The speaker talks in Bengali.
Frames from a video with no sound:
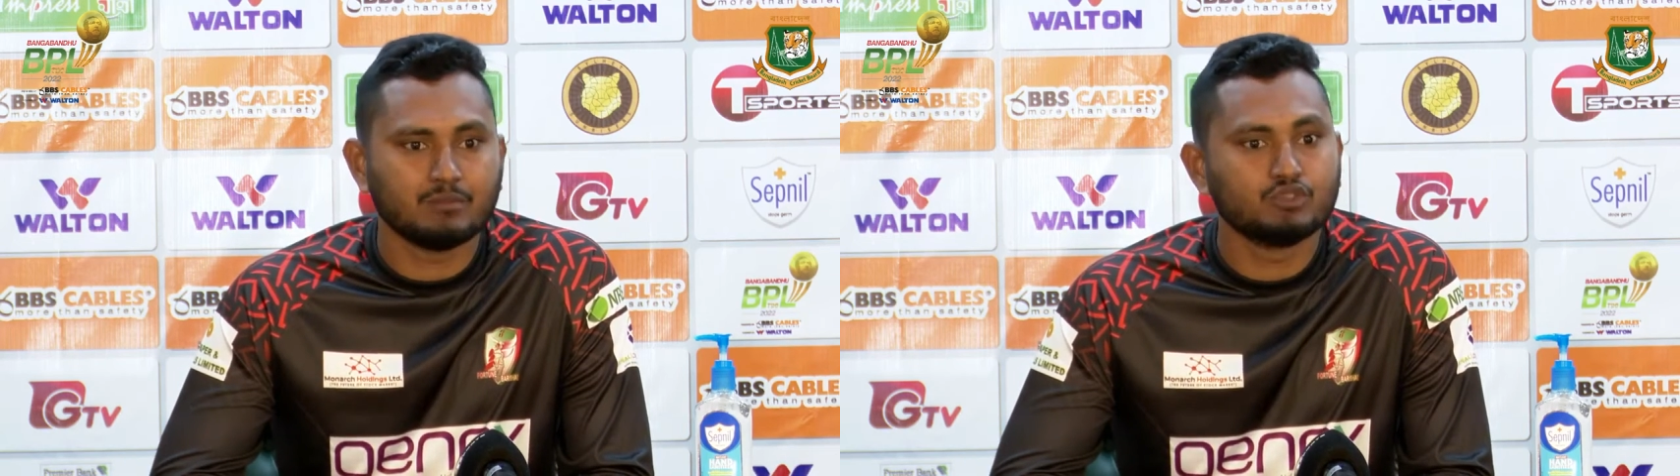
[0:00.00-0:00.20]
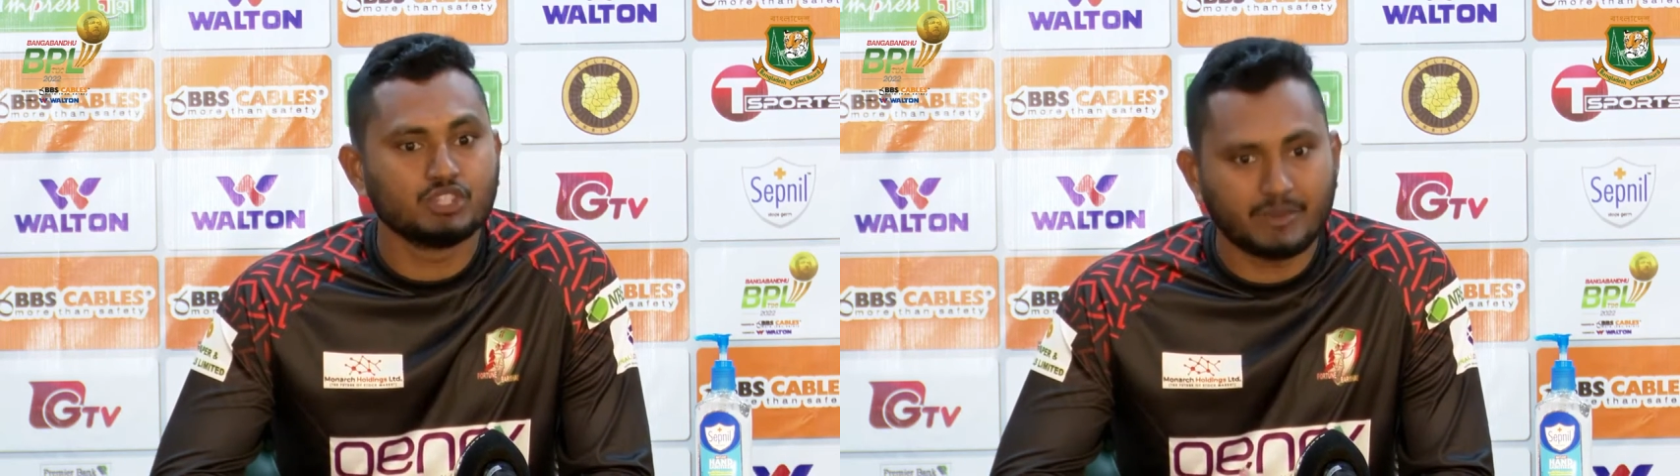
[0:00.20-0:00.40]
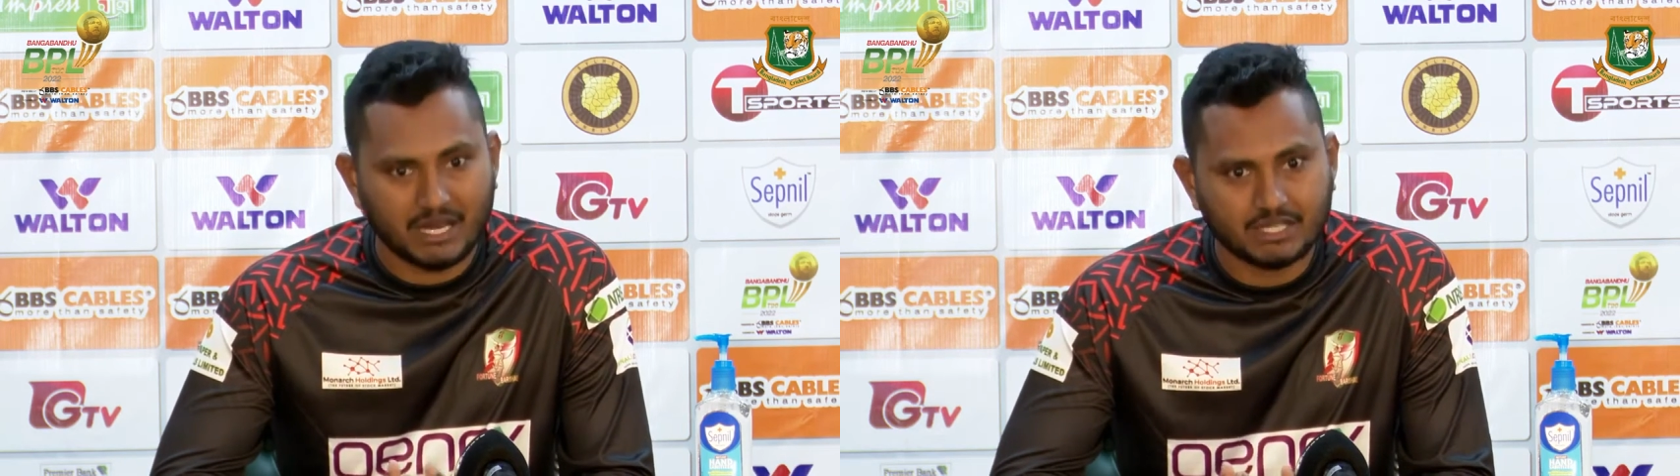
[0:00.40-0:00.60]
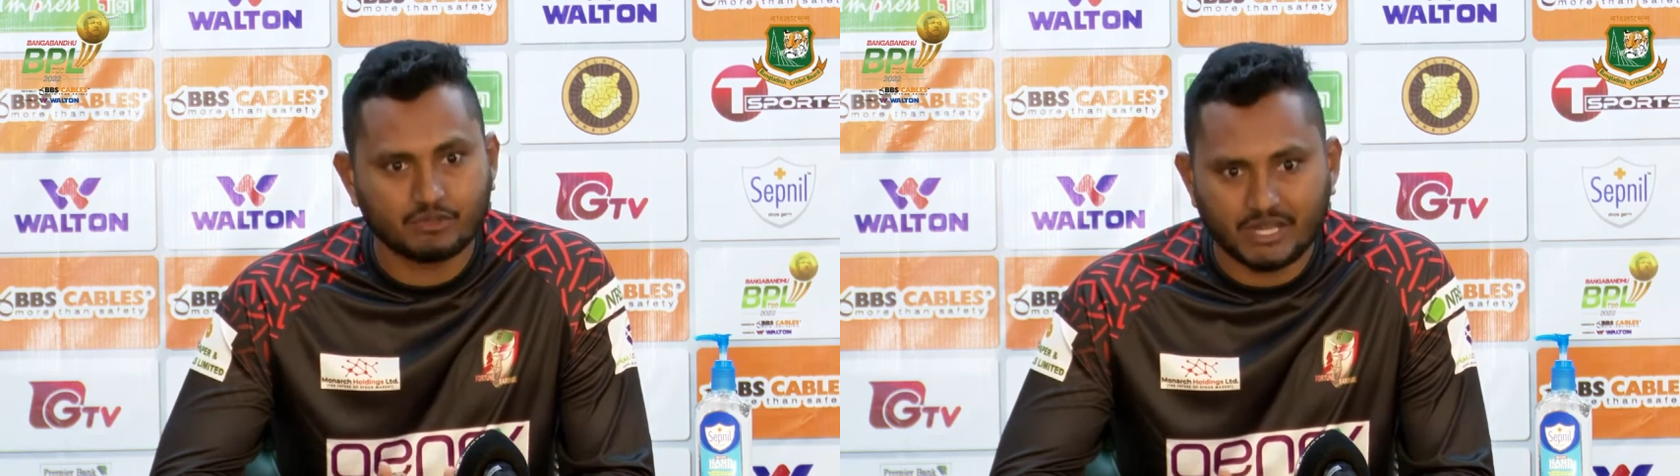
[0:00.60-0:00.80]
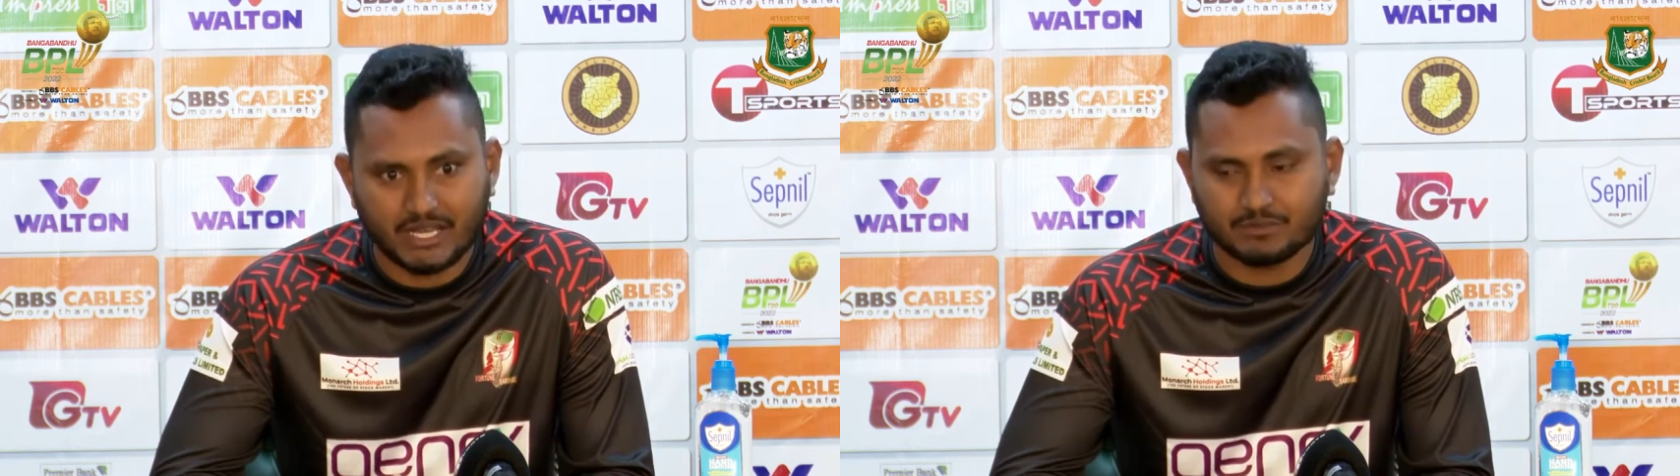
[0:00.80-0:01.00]
মুজিব আশা
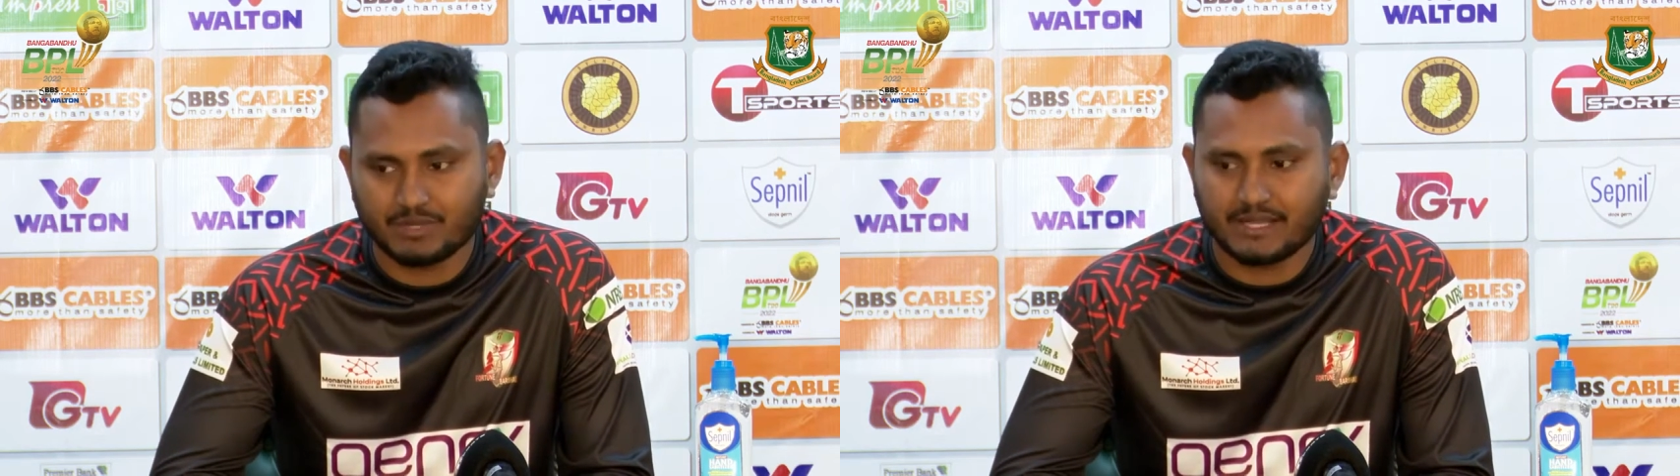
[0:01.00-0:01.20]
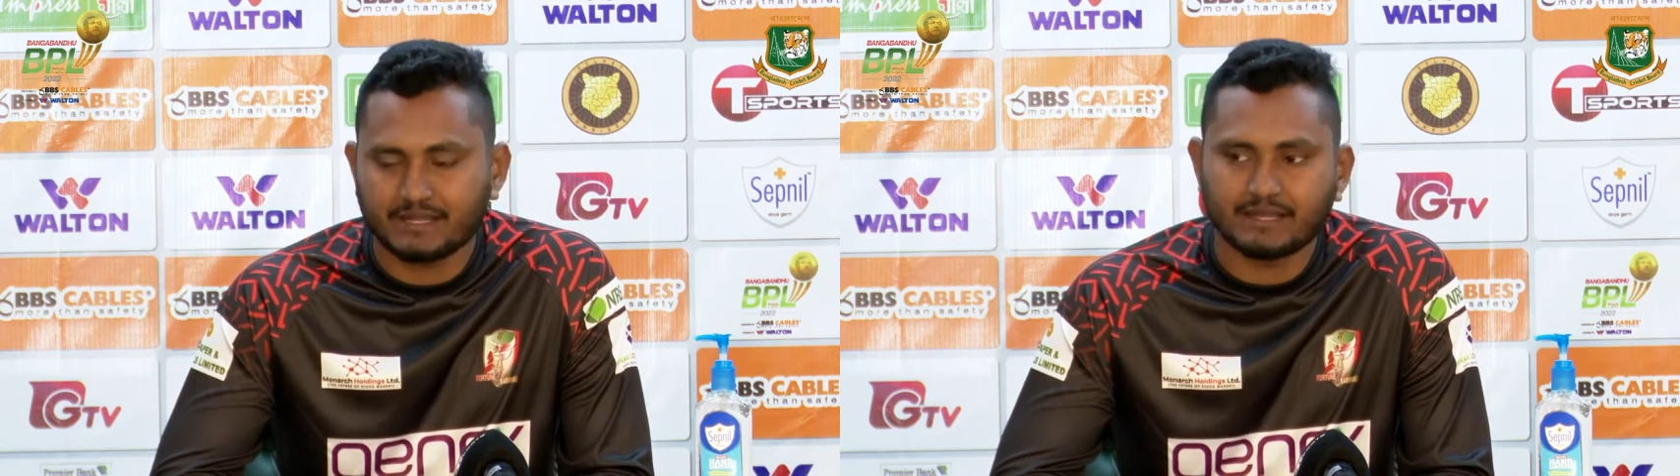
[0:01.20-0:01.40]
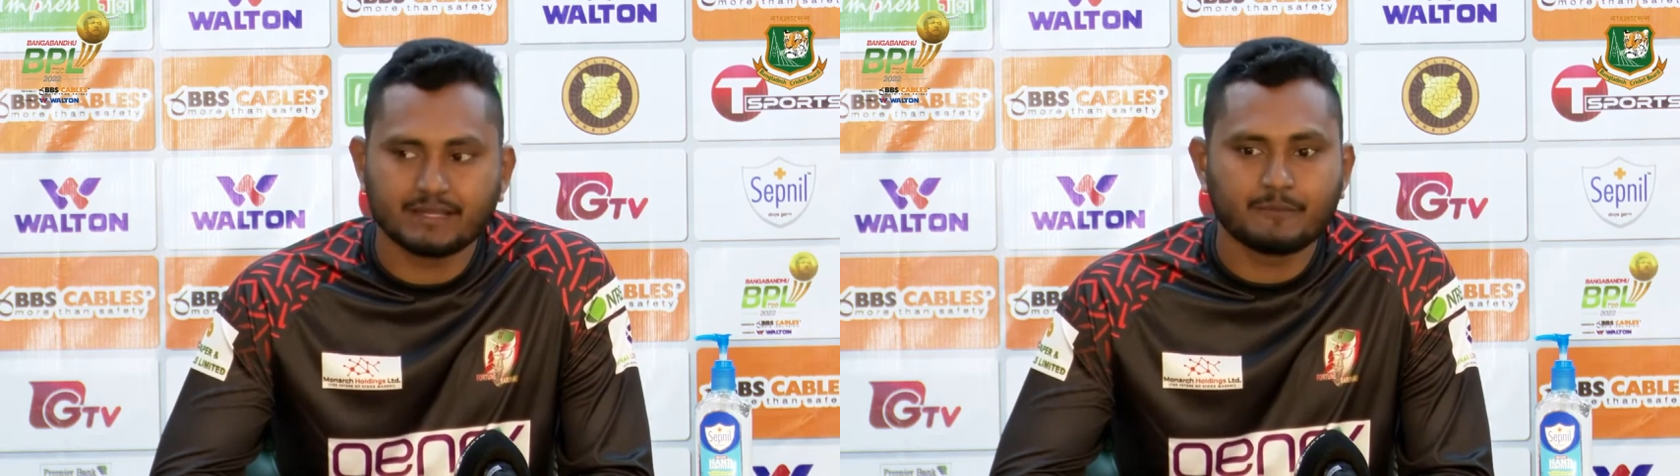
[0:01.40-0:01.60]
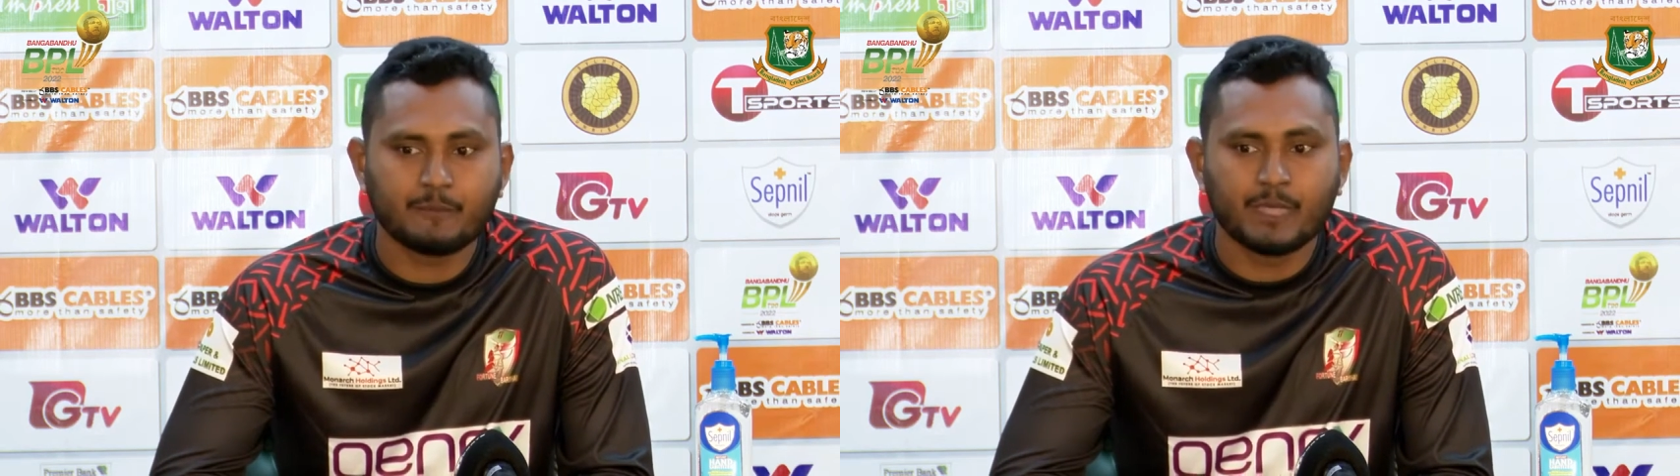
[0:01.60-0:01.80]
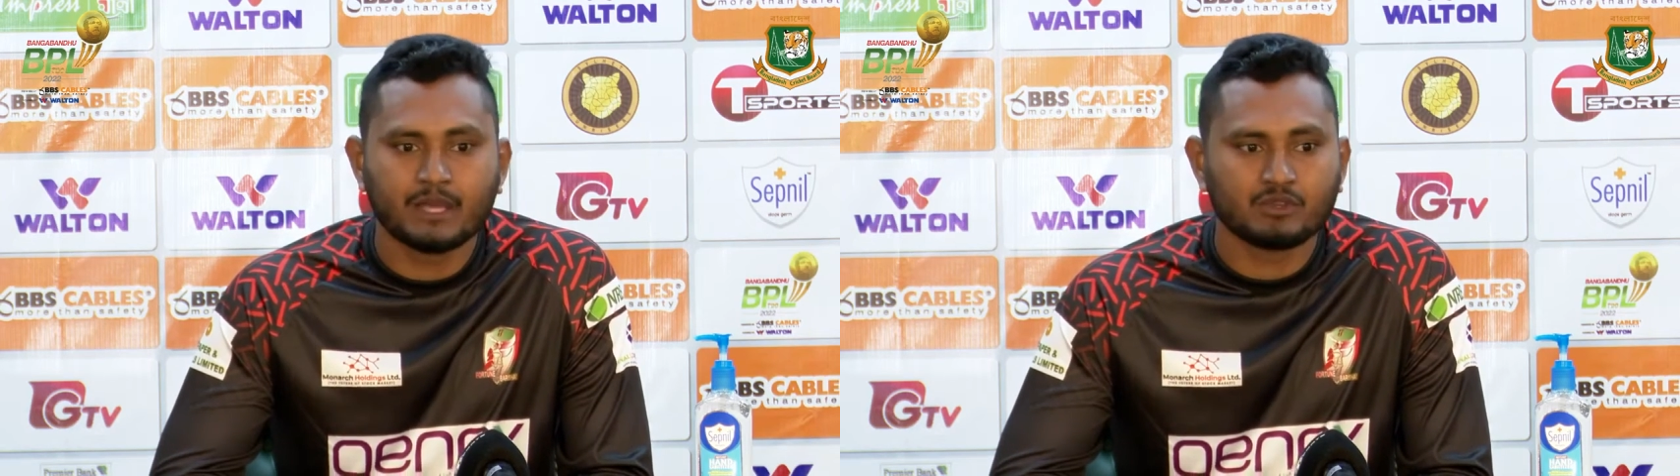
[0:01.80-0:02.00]
করি আসবে তাড়াতাড়ি
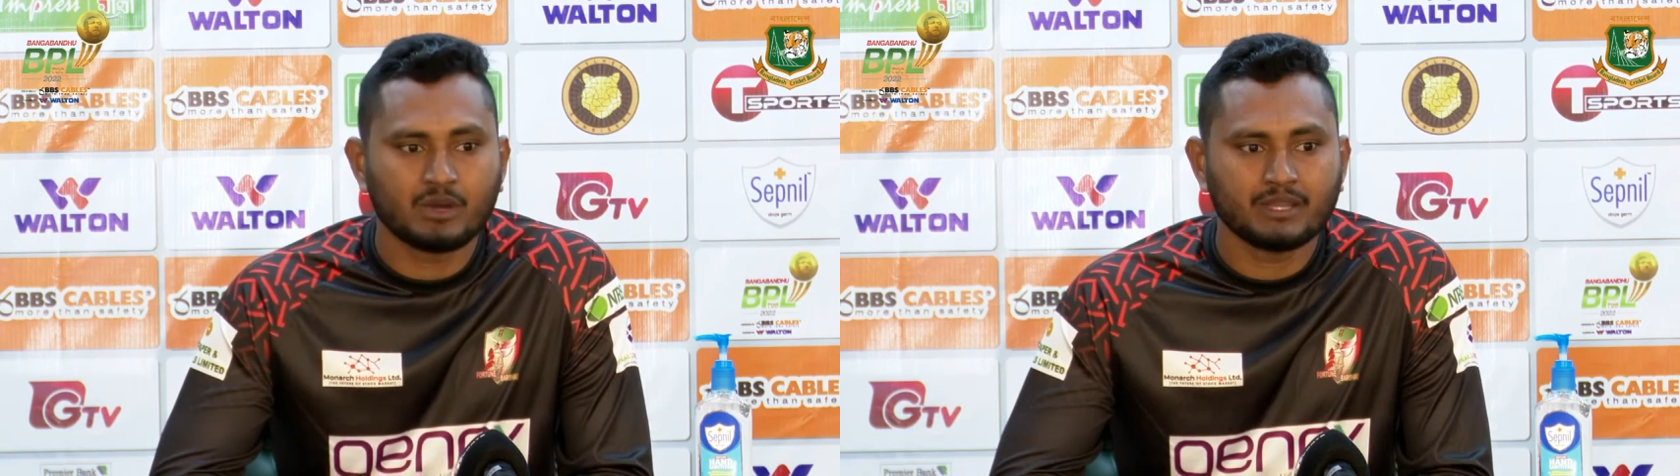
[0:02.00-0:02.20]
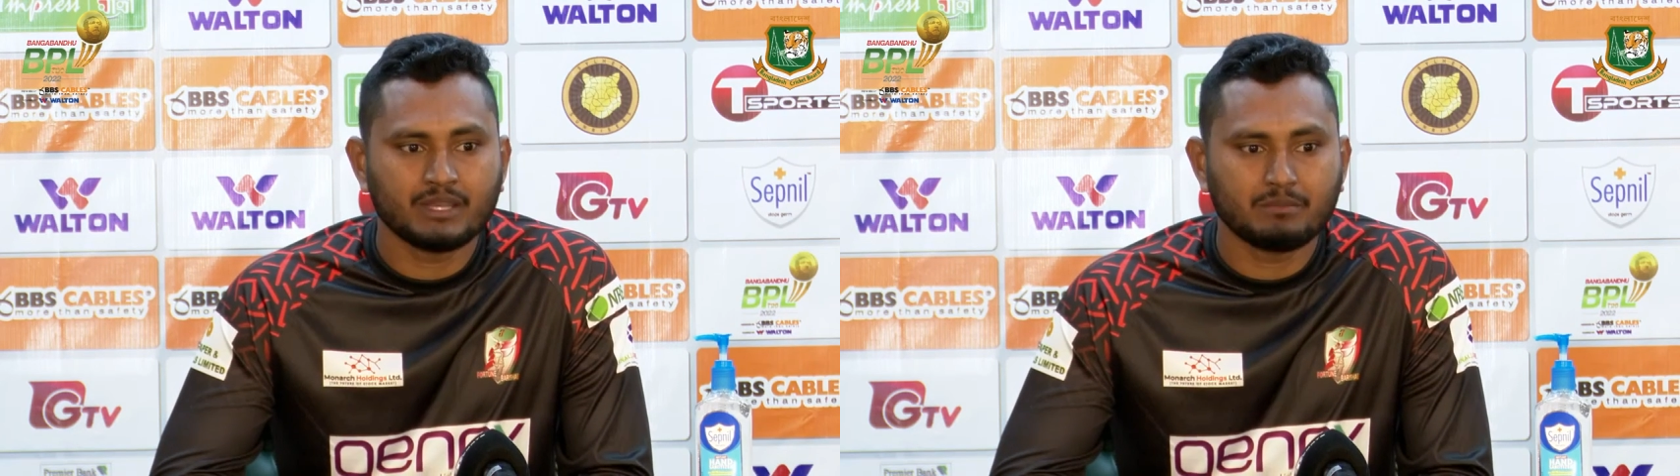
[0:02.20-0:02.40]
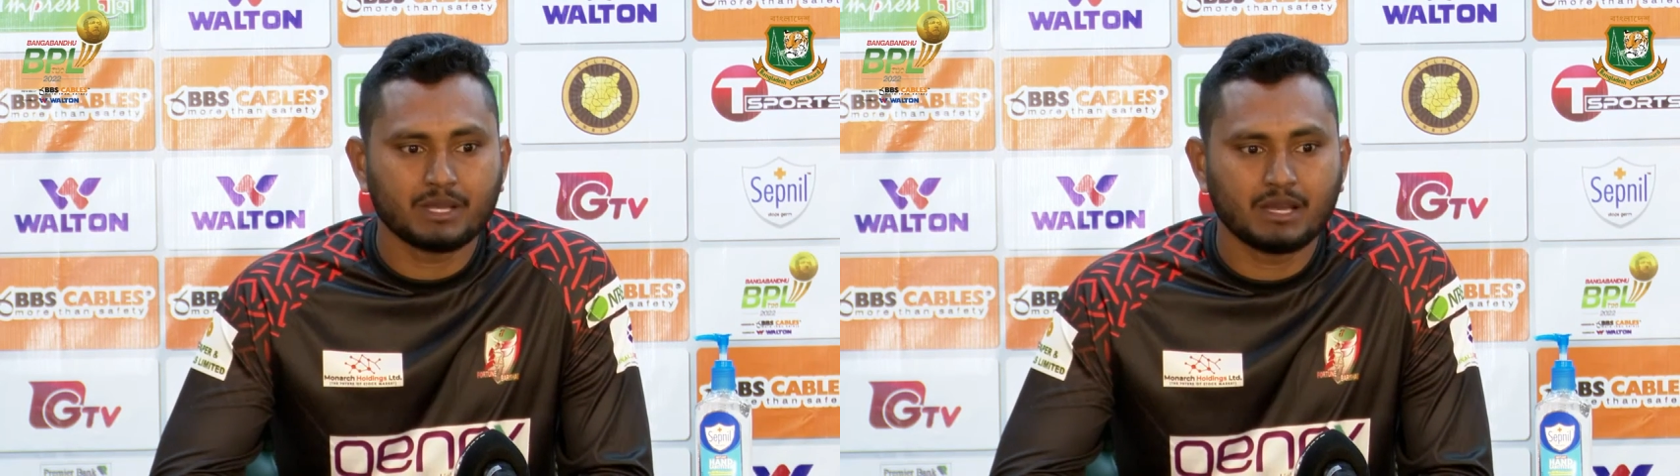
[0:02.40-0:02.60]
সো আমাদের